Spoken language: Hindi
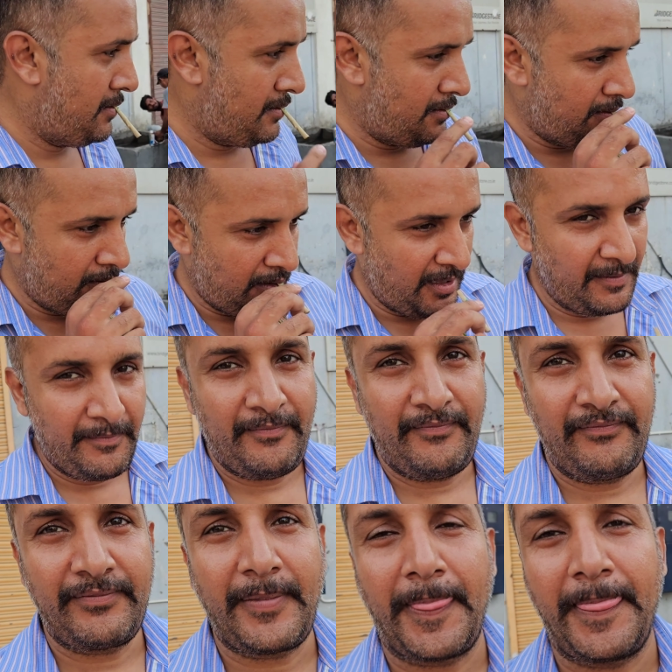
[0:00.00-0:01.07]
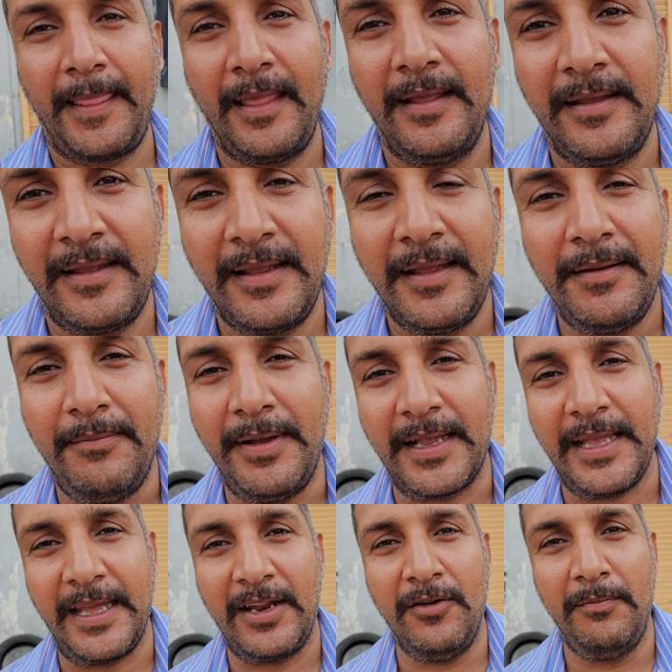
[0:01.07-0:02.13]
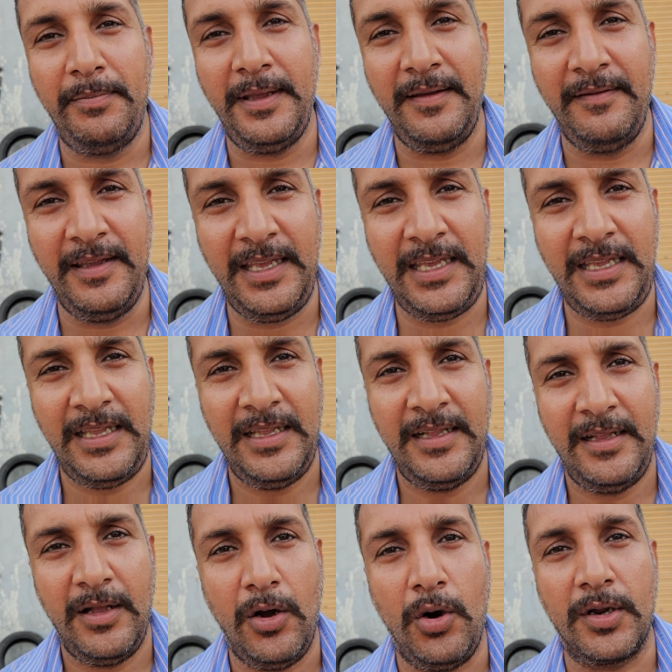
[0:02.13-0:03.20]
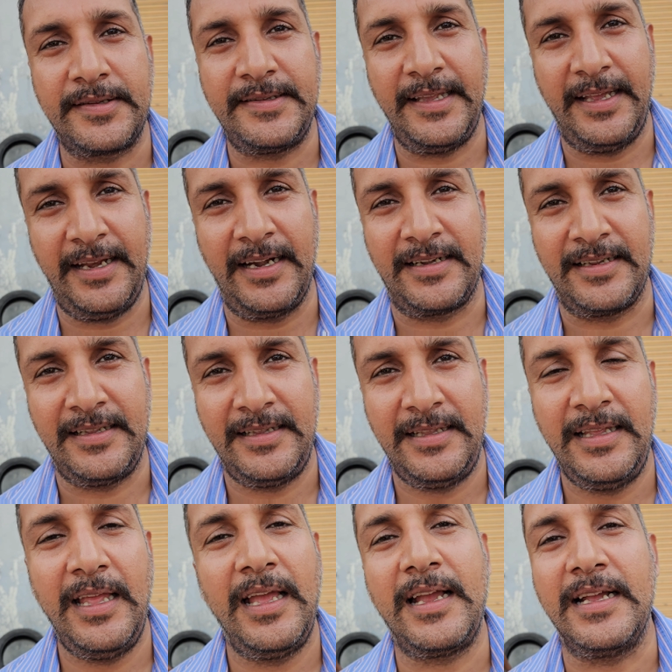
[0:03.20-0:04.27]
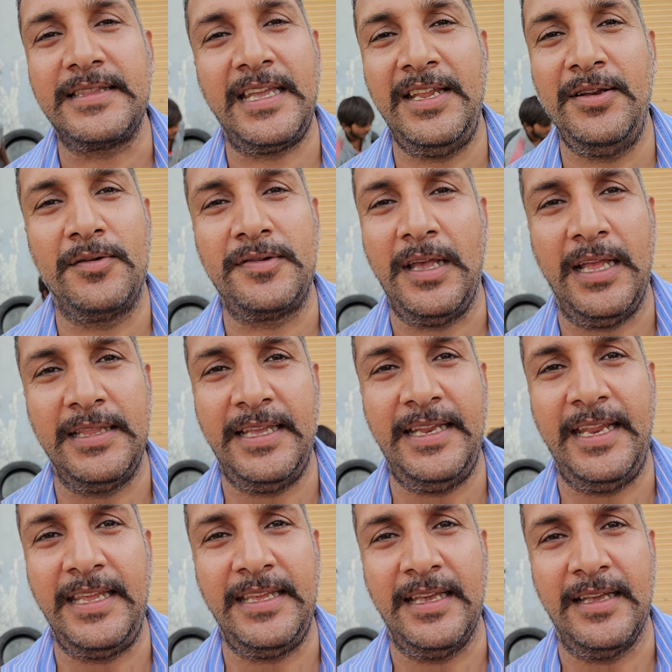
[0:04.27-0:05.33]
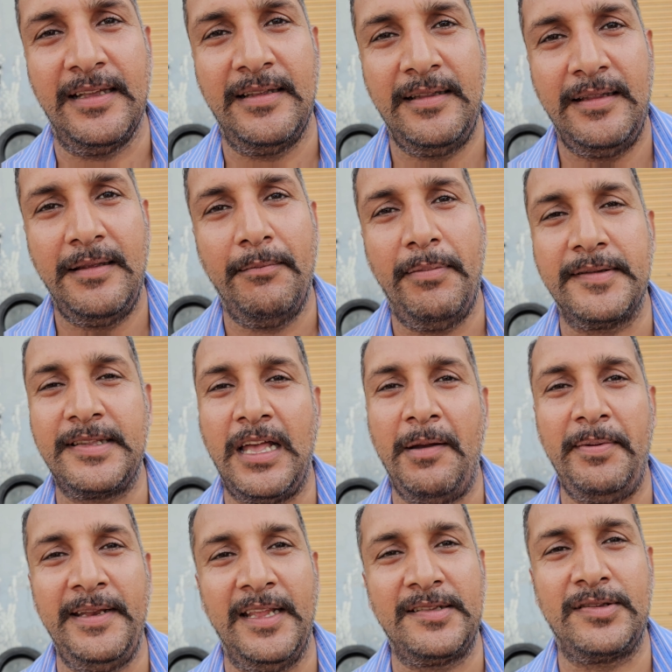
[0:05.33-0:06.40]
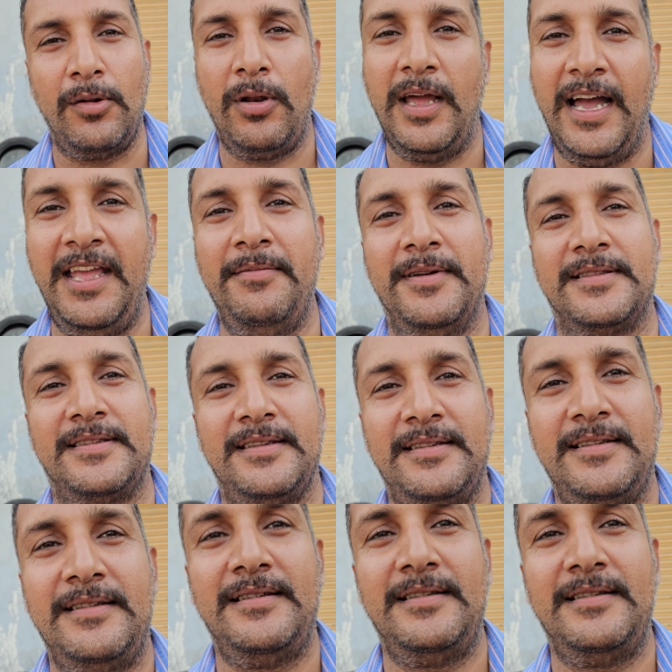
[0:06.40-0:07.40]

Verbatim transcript: बोलियो मैं कह रहा हूँ बीवी और सिगरेट कतई नुकसानदेह नहीं है क्यों बस आप इन्हें सुलगाए मत हाँ